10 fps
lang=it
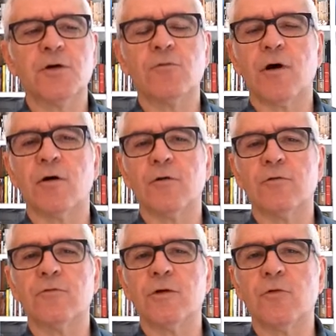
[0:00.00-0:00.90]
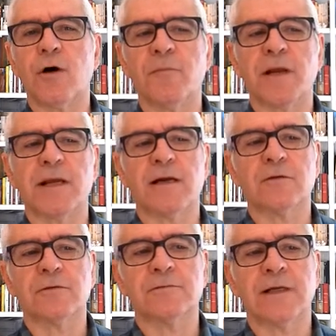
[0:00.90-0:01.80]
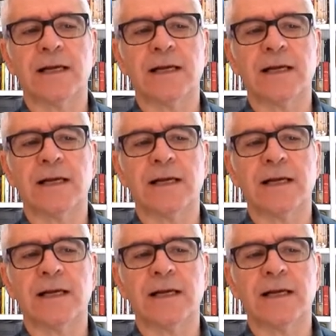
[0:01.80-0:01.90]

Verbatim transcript: il ruolo cui gli uomini hanno